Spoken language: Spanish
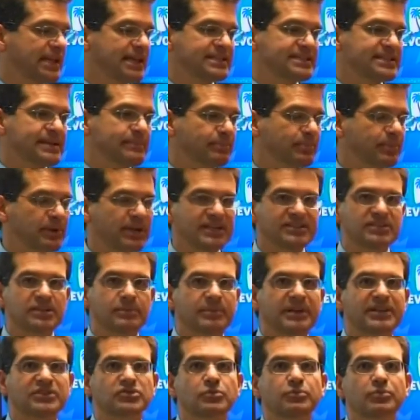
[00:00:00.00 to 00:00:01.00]
Ese,
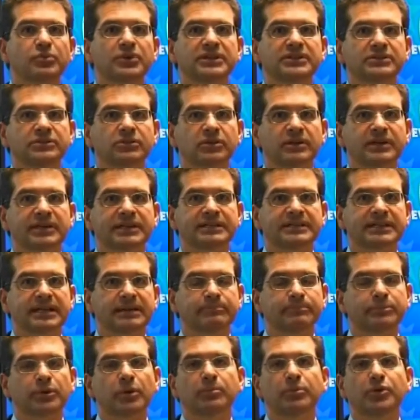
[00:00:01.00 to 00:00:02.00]
presupuesto que
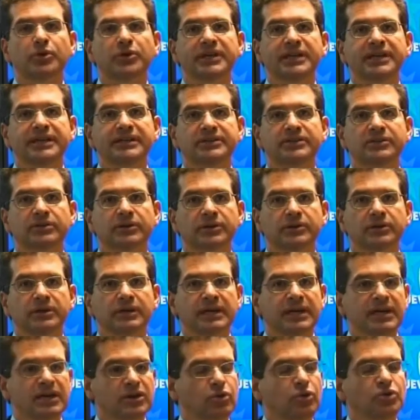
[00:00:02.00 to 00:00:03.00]
están
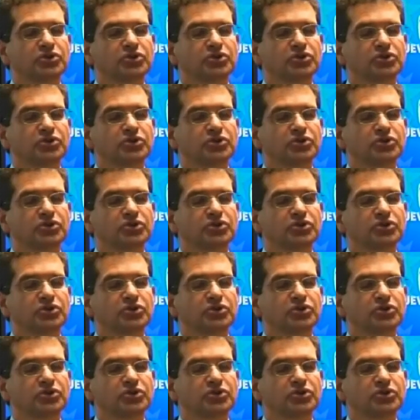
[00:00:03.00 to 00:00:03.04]
proponiendo